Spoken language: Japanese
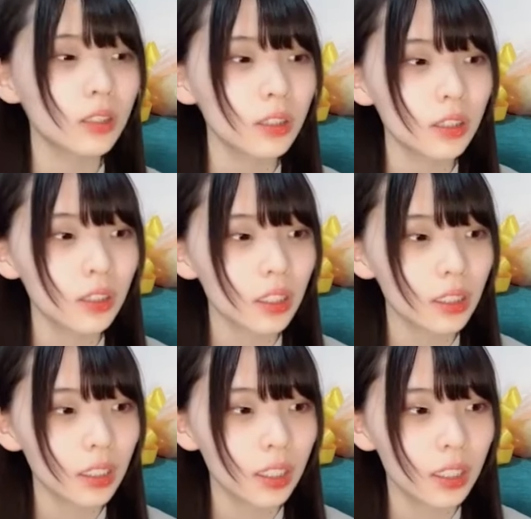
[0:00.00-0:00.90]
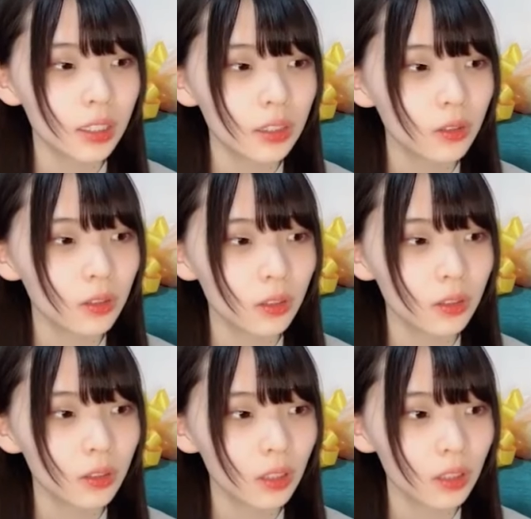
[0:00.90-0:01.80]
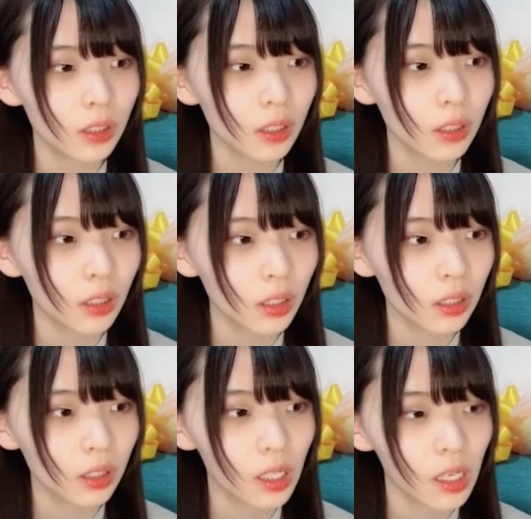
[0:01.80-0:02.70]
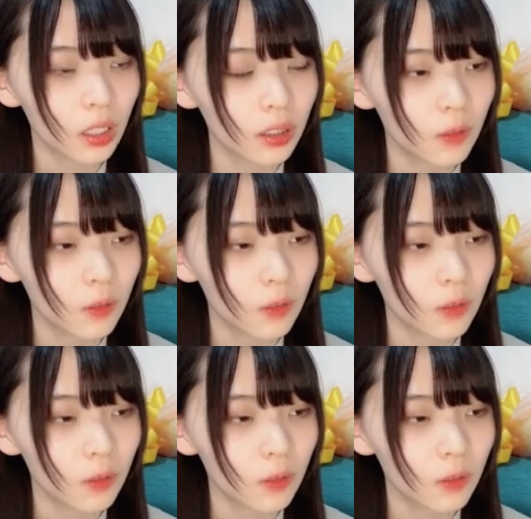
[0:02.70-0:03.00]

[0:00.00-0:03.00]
どうしよっかなそうお風呂入れたいから